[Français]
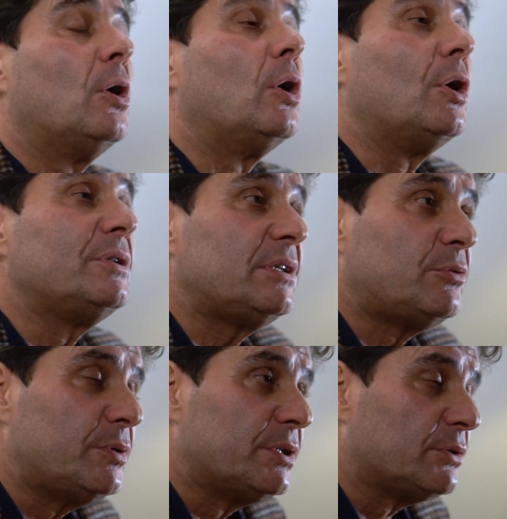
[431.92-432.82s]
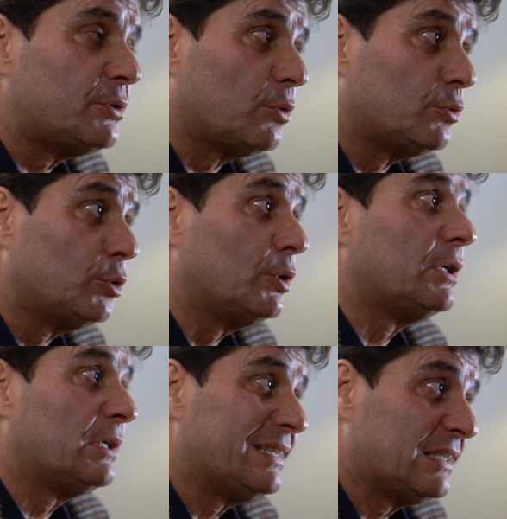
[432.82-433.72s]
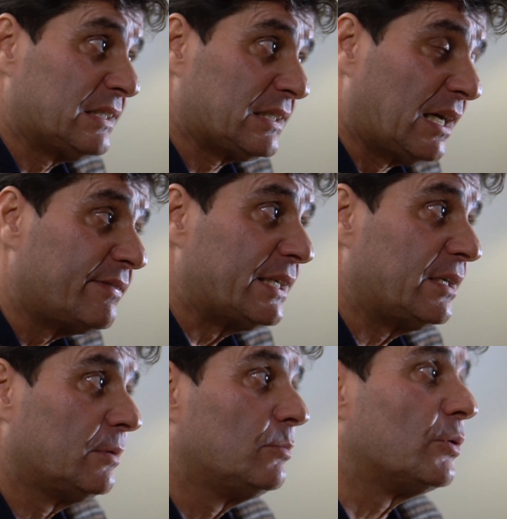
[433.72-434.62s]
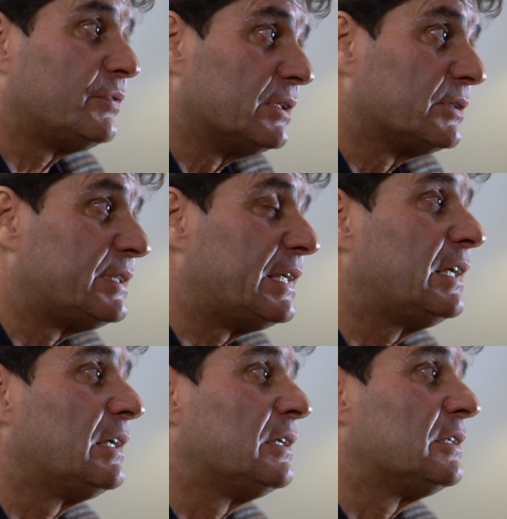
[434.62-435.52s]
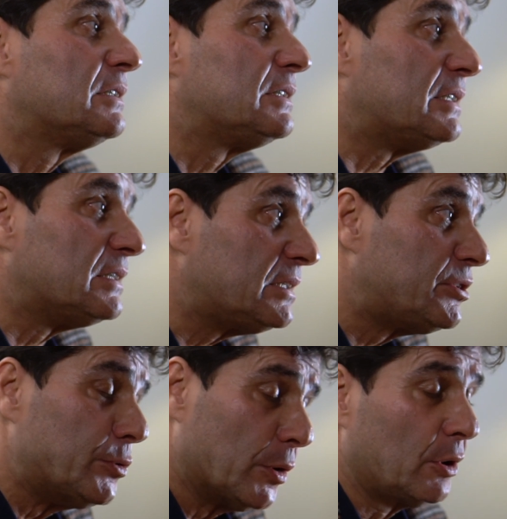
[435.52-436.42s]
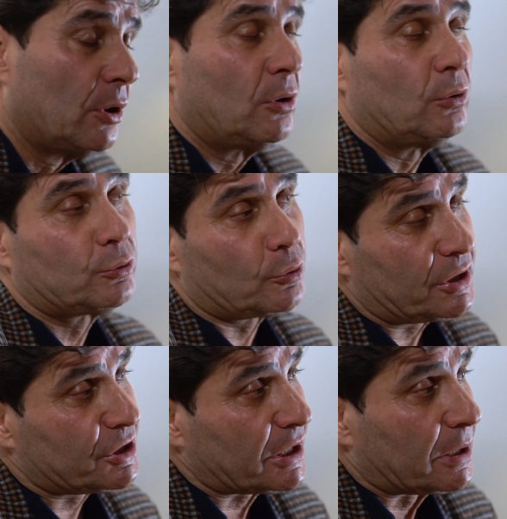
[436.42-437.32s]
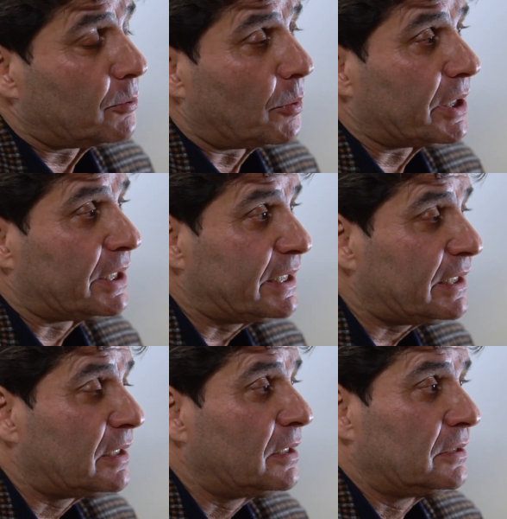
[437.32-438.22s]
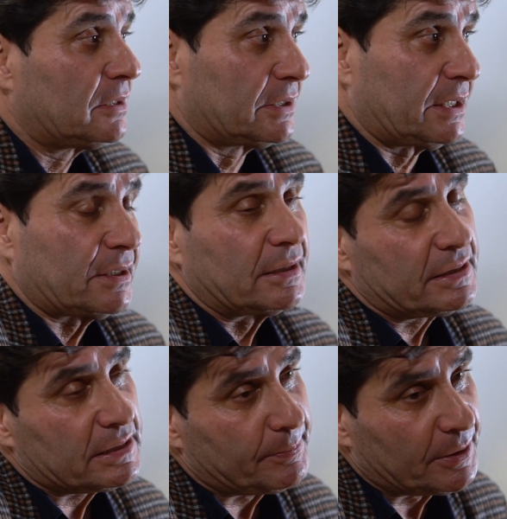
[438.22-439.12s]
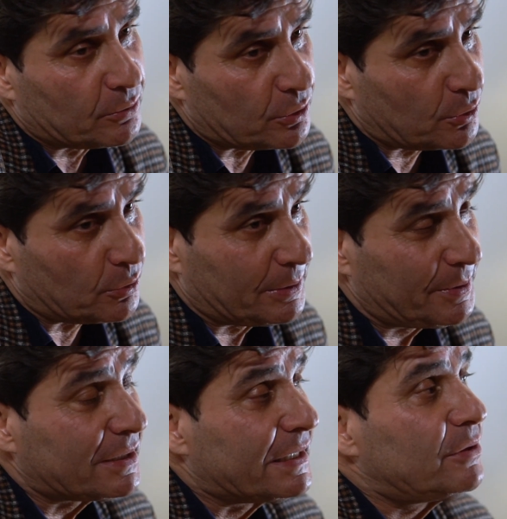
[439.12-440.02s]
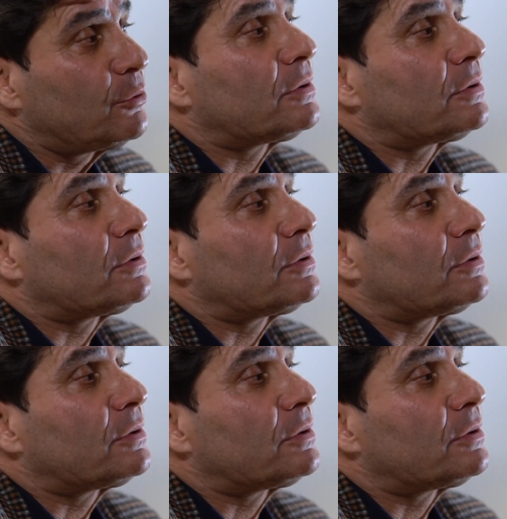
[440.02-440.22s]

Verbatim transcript: Un étudiant sur deux travaille pour financer ses études. Le taux d'échec en première année, dans certaines disciplines que je connais bien, est de